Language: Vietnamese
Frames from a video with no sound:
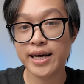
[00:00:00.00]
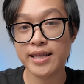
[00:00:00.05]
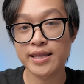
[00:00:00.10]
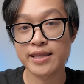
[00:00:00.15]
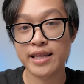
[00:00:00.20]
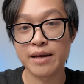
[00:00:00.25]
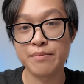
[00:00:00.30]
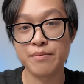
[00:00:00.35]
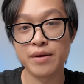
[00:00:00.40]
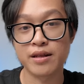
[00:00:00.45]

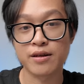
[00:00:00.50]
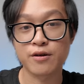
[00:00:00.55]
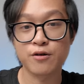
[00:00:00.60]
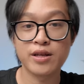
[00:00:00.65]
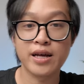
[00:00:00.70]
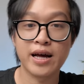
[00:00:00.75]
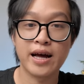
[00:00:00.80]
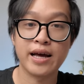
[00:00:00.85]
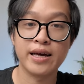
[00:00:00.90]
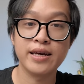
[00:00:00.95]
cách để mình
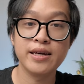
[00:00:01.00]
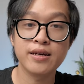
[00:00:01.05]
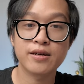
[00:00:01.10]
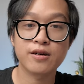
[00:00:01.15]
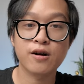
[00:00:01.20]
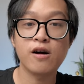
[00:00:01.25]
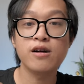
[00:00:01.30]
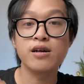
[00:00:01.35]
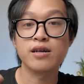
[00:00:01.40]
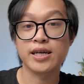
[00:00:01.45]
có thể
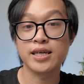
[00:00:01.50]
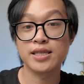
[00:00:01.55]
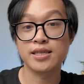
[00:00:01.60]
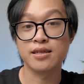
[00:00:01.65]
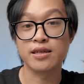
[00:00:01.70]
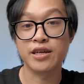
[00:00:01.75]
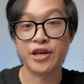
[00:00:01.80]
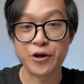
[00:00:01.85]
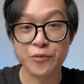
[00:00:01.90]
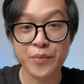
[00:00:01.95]
có được cái
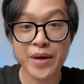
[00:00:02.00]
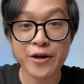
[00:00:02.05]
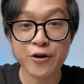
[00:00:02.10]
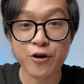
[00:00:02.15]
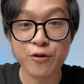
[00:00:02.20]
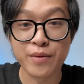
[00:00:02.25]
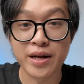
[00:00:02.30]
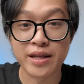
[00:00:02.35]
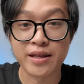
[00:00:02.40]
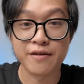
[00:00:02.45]
sự hiểu biết
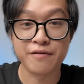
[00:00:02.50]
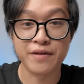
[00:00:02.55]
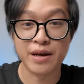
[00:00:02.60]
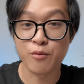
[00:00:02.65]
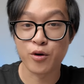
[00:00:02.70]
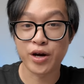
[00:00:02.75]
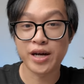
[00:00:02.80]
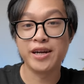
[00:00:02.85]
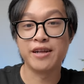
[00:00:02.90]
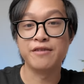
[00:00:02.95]
của mình về
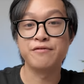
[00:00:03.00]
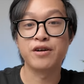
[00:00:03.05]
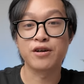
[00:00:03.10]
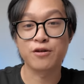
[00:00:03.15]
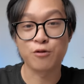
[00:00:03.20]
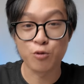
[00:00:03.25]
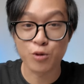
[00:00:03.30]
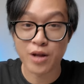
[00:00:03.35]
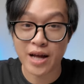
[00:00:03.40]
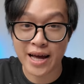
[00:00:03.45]
một cái lĩnh
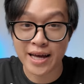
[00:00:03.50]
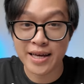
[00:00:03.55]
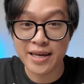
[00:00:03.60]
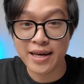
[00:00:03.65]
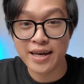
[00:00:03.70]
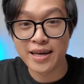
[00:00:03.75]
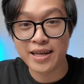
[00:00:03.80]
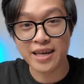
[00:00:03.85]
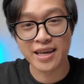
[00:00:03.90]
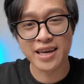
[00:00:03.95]
vực cụ thể.
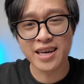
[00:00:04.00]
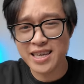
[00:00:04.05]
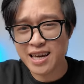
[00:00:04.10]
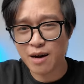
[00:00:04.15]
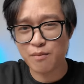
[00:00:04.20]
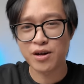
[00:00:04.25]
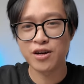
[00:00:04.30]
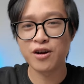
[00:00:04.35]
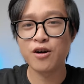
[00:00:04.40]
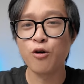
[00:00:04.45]
Thì hy
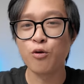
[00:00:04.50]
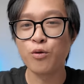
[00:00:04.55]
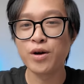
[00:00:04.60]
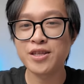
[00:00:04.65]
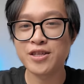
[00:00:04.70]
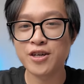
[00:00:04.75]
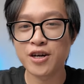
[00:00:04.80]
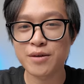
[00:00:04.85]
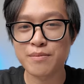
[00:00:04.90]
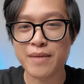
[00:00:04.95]
vọng là nó hữu
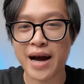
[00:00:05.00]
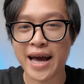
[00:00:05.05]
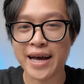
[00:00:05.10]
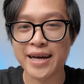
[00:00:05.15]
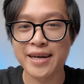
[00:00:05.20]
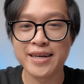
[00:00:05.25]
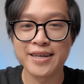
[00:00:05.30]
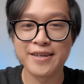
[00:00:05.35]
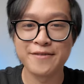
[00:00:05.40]
ích cho các bạn.